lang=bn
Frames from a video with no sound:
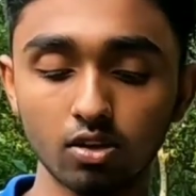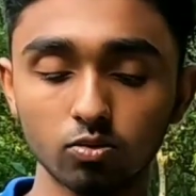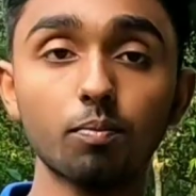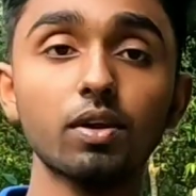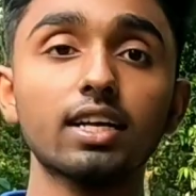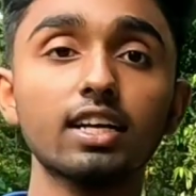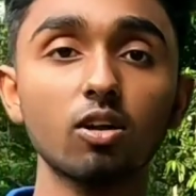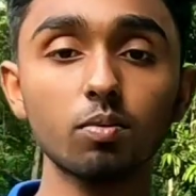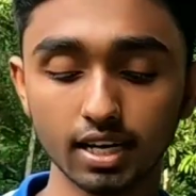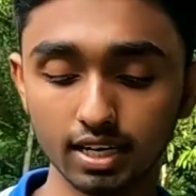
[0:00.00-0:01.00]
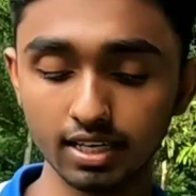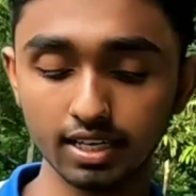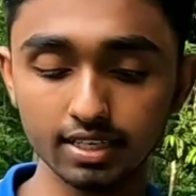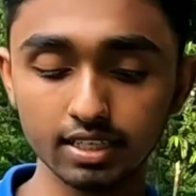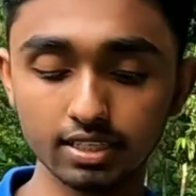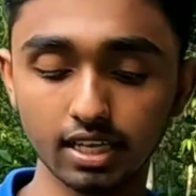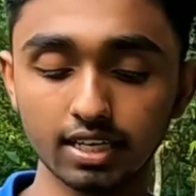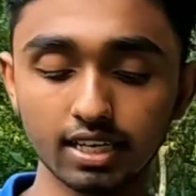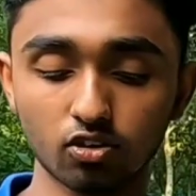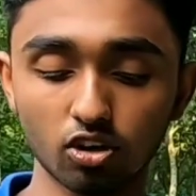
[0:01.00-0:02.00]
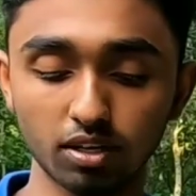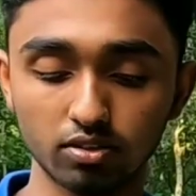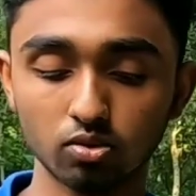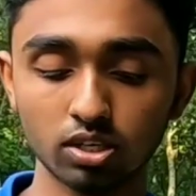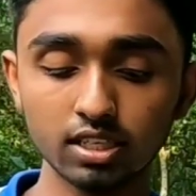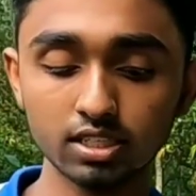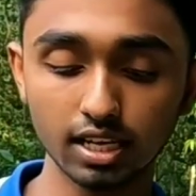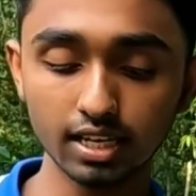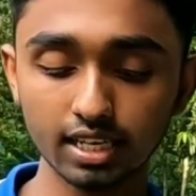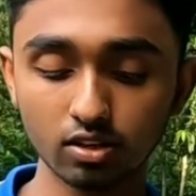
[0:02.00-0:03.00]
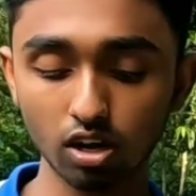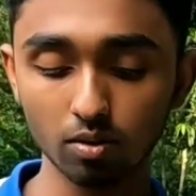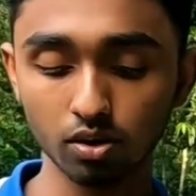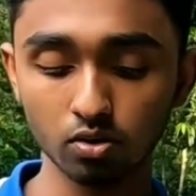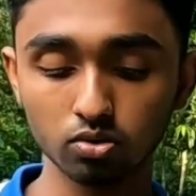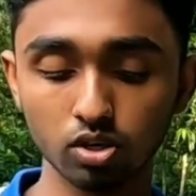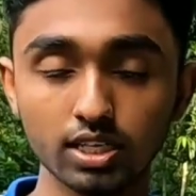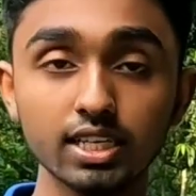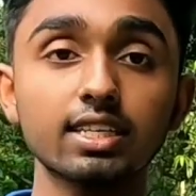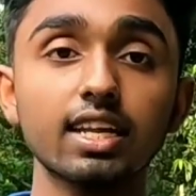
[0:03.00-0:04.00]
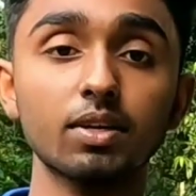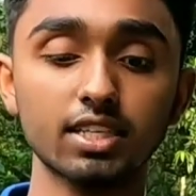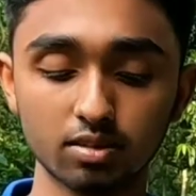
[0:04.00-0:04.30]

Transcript: তো আপনারা কী করবেন এখানে রেজিস্টারে ক্লিক করবেন তো রেজিস্টারে ক্লিক করার পর নতুন একটি ইন্টারভিউ